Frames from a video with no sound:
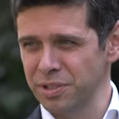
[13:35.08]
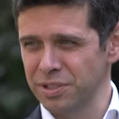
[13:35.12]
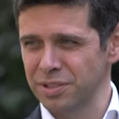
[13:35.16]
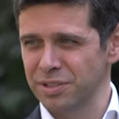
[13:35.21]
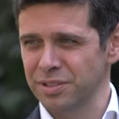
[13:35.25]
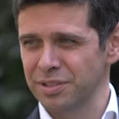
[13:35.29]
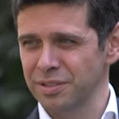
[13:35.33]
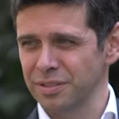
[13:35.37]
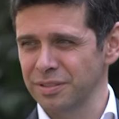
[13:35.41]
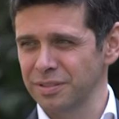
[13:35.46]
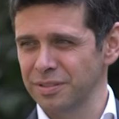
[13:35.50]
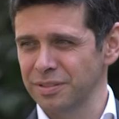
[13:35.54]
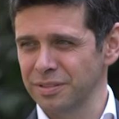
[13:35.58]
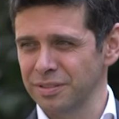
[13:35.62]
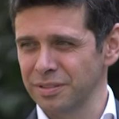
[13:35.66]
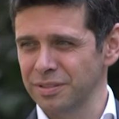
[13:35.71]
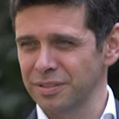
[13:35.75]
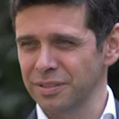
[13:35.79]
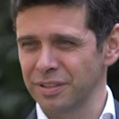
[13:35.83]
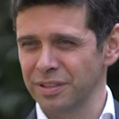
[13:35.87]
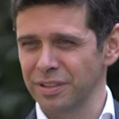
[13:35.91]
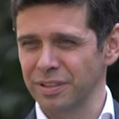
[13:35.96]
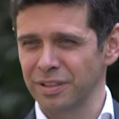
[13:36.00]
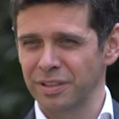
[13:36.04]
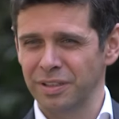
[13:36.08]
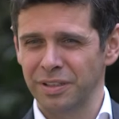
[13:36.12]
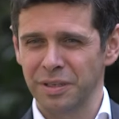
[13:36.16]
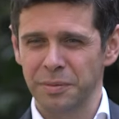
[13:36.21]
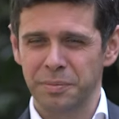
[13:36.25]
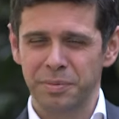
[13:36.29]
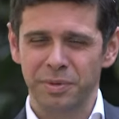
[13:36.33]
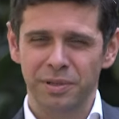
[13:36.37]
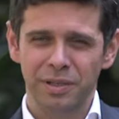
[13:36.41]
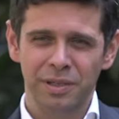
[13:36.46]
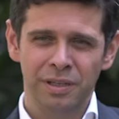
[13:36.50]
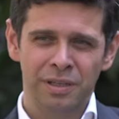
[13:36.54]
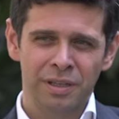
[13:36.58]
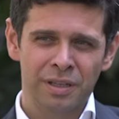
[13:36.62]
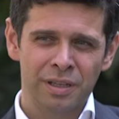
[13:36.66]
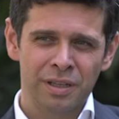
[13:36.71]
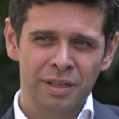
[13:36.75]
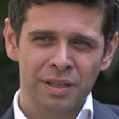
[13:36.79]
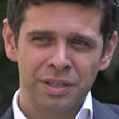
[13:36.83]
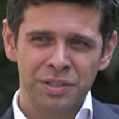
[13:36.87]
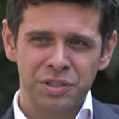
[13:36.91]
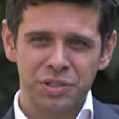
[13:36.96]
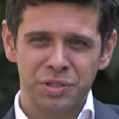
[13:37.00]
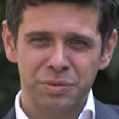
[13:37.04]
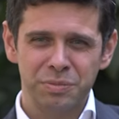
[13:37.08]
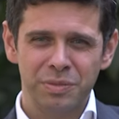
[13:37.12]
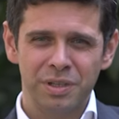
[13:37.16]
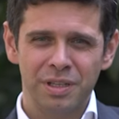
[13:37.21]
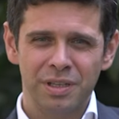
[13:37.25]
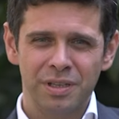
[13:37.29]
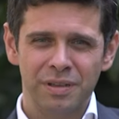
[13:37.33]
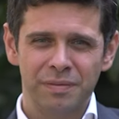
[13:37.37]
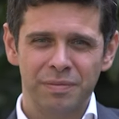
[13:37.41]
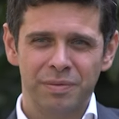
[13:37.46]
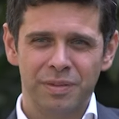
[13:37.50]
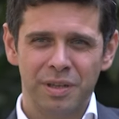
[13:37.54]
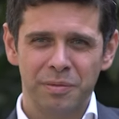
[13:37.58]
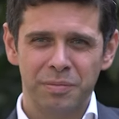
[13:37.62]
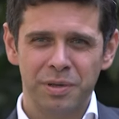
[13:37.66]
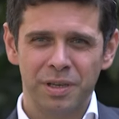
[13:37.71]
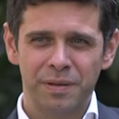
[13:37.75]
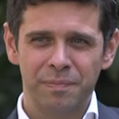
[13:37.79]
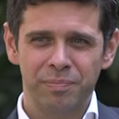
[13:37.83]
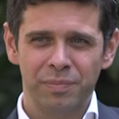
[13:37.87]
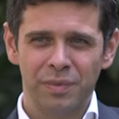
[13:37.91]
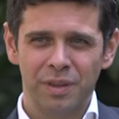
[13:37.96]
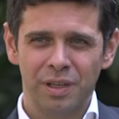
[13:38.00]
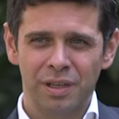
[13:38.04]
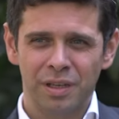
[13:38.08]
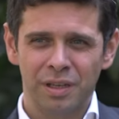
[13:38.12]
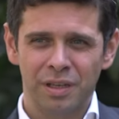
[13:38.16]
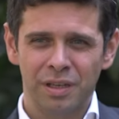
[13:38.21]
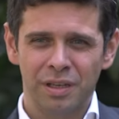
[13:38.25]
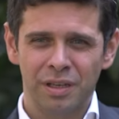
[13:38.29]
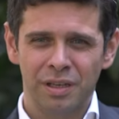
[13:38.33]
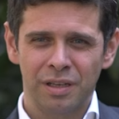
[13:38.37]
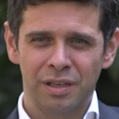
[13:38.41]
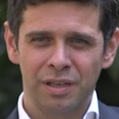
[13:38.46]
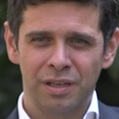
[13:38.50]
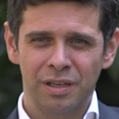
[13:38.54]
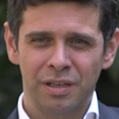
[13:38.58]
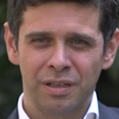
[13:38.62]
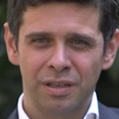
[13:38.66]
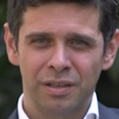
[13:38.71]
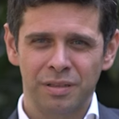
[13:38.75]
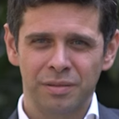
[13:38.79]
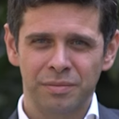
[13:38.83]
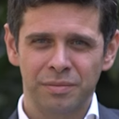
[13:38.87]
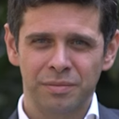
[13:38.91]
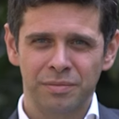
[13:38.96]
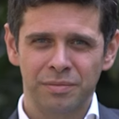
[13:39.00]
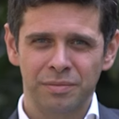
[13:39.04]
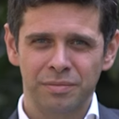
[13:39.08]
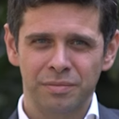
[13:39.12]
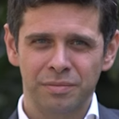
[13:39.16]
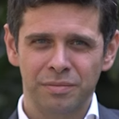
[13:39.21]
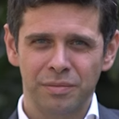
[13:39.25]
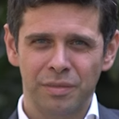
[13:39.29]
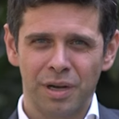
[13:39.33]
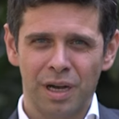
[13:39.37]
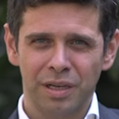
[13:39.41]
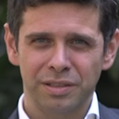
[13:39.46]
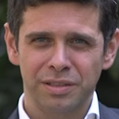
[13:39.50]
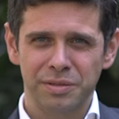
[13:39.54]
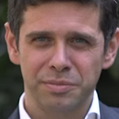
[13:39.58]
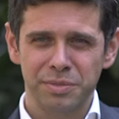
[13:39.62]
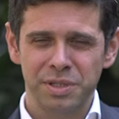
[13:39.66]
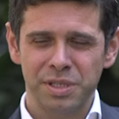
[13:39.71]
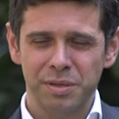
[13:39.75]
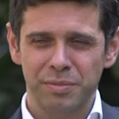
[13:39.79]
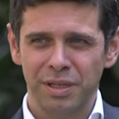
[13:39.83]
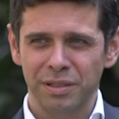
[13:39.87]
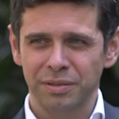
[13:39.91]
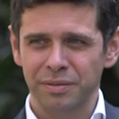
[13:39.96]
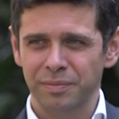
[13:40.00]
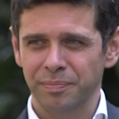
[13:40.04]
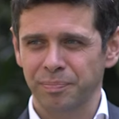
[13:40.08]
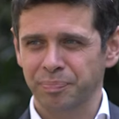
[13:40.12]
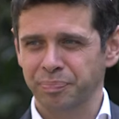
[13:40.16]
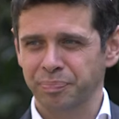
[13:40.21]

bir evet, evet, yani. E, yapı. Şimdi tabii e, baktığım zaman